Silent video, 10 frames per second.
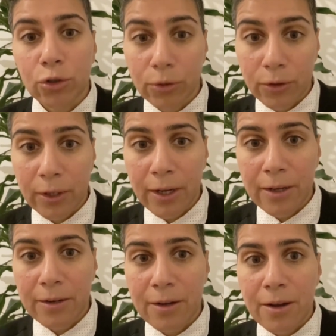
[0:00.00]
schützen
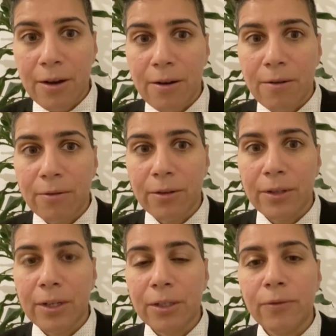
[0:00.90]
kann
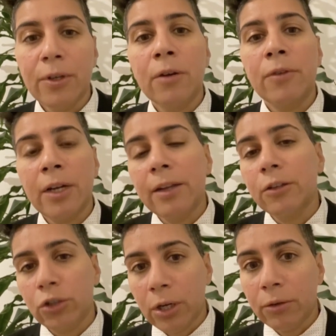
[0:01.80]
und dass wir aufeinander
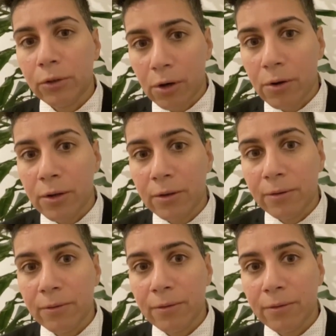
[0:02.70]
schauen können.